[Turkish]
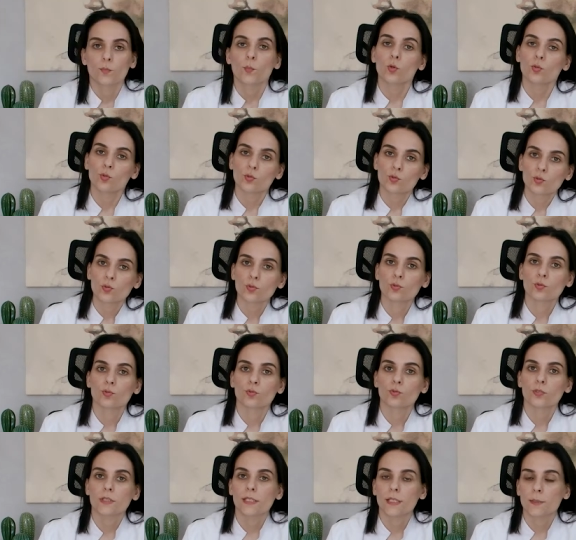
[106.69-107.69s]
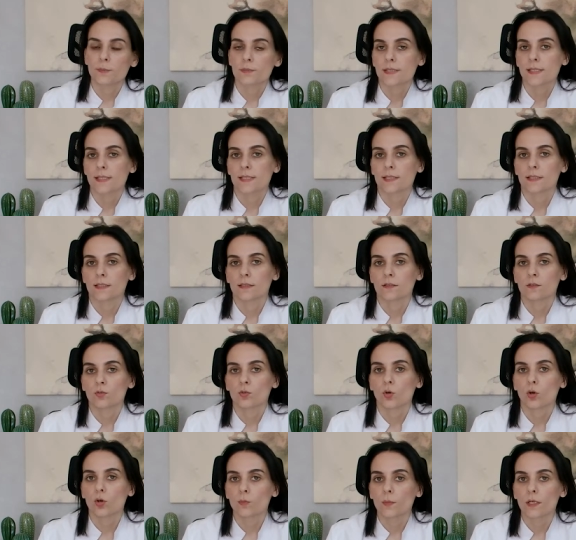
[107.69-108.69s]
boyutunun, yapısının
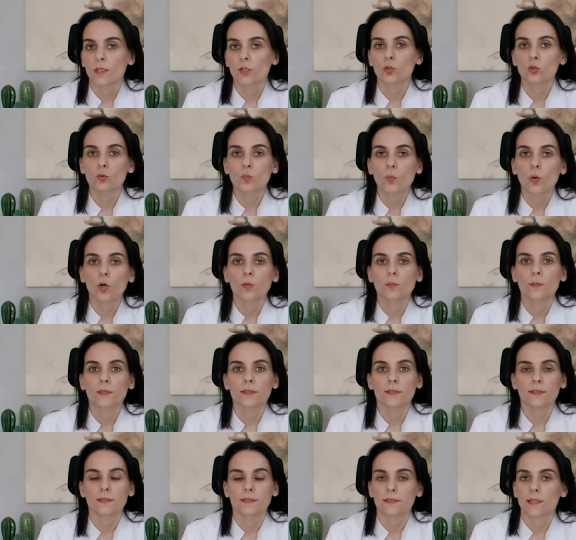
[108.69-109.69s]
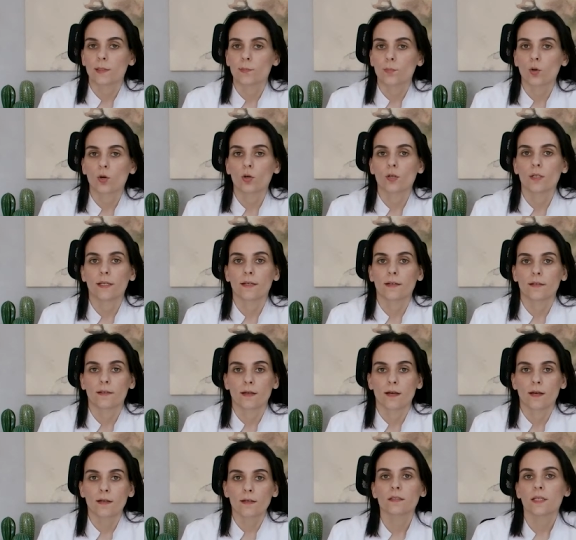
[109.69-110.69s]
normal olup olmadığını
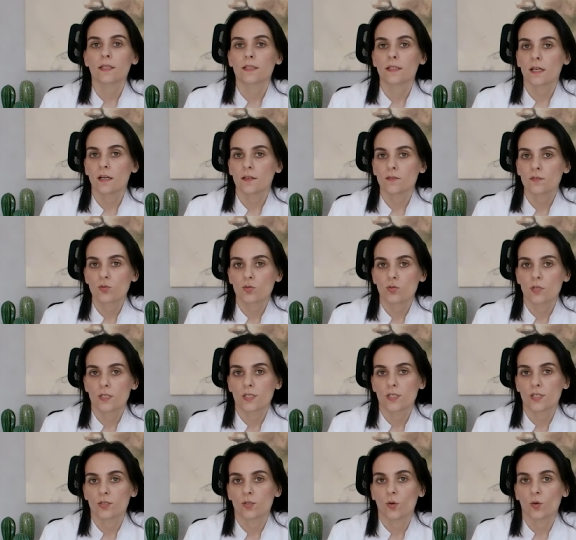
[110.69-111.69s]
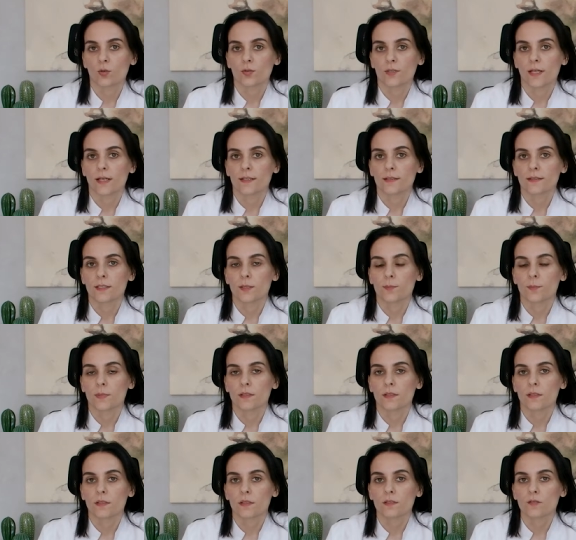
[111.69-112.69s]
raporlayarak tedavi sürecini
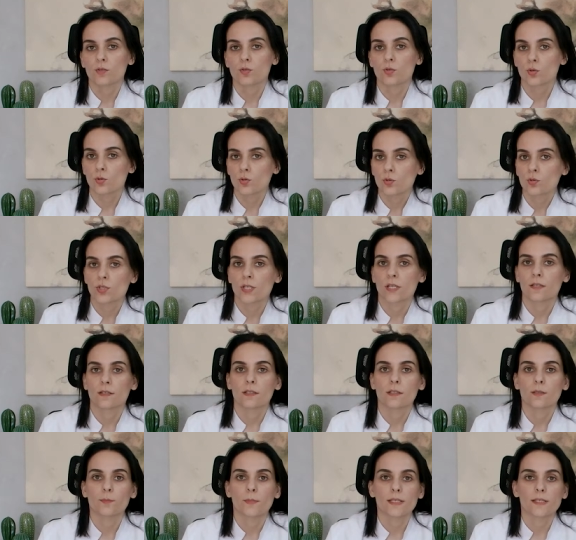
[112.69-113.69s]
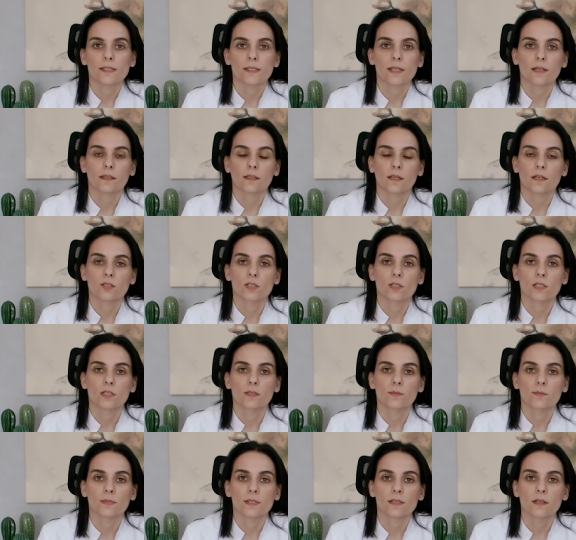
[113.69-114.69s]
yönlendirmede çocuk cerrahı
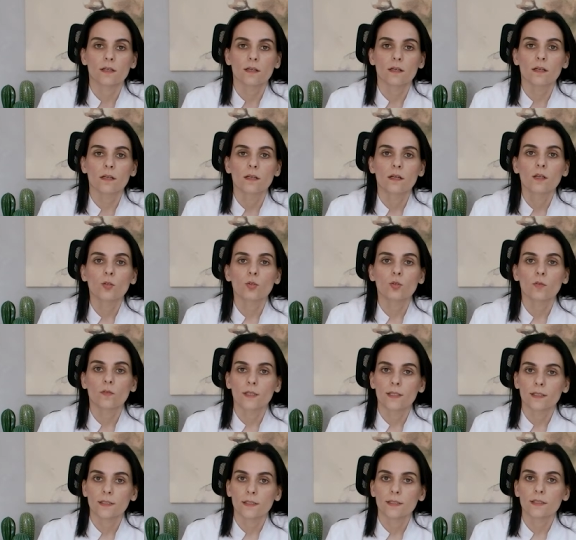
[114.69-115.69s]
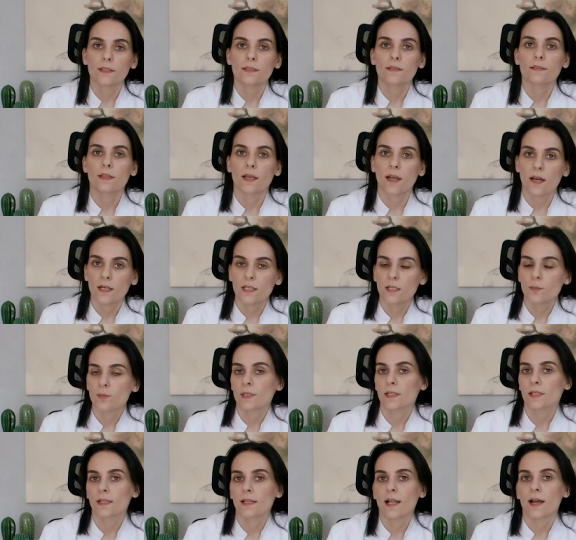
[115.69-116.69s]
meslektaşlarımıza güvenilir, değerli
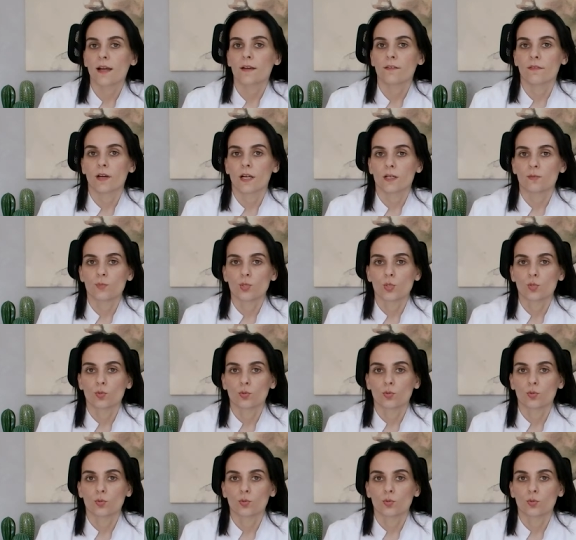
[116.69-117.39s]
bilgiler vermiş